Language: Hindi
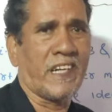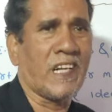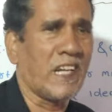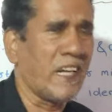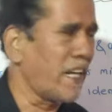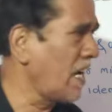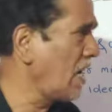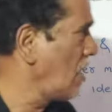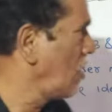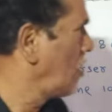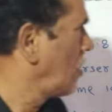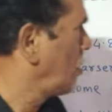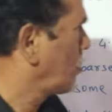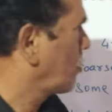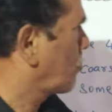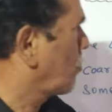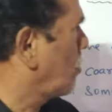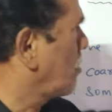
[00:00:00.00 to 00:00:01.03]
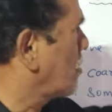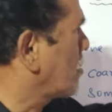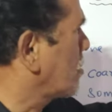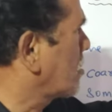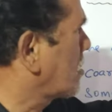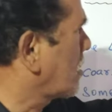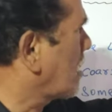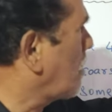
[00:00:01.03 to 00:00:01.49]
रख लेना तो
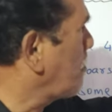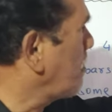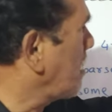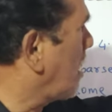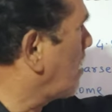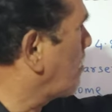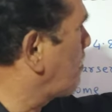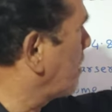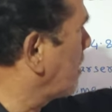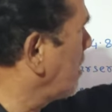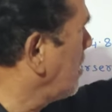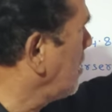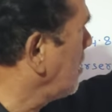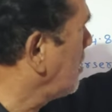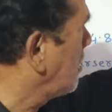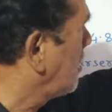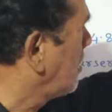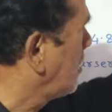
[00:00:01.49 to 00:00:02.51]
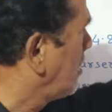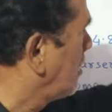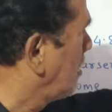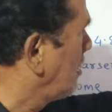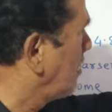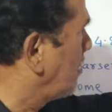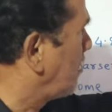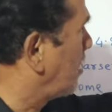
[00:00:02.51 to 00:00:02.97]
इसका भी आपने
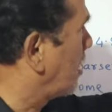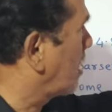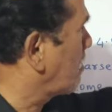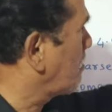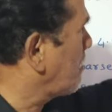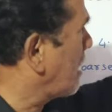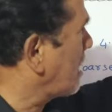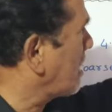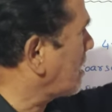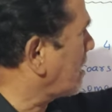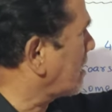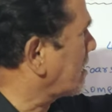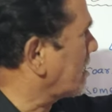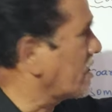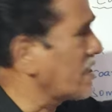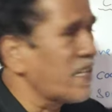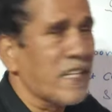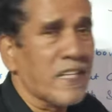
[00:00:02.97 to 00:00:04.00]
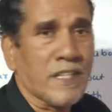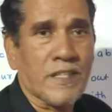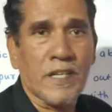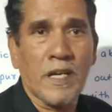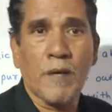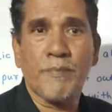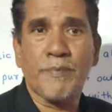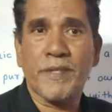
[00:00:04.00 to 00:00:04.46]
नॉर्मल कटन के
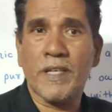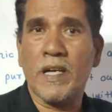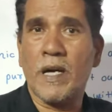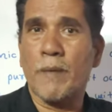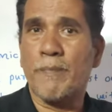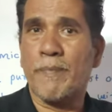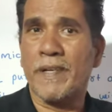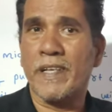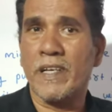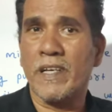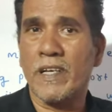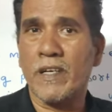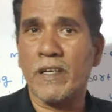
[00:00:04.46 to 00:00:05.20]
हिसाब से अपने